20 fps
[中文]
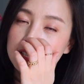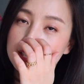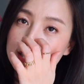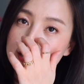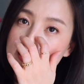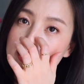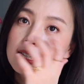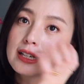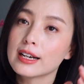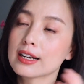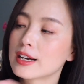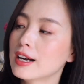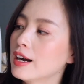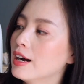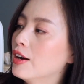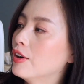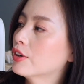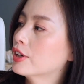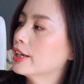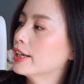现在刚刚
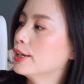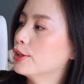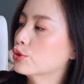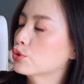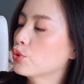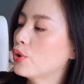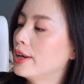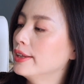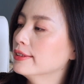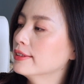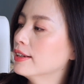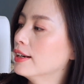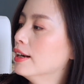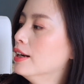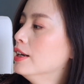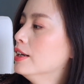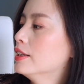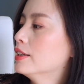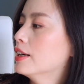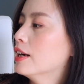好可以穿的。
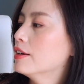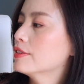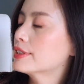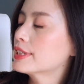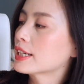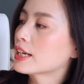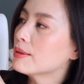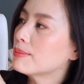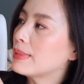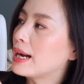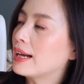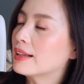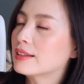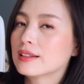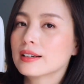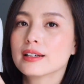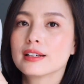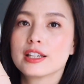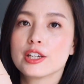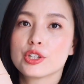然后这个码
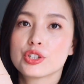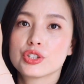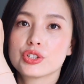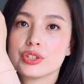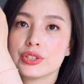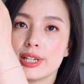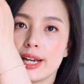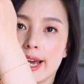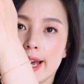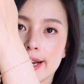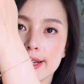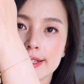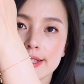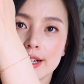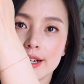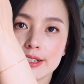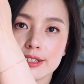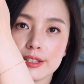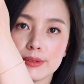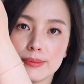呢也是
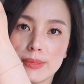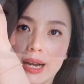XS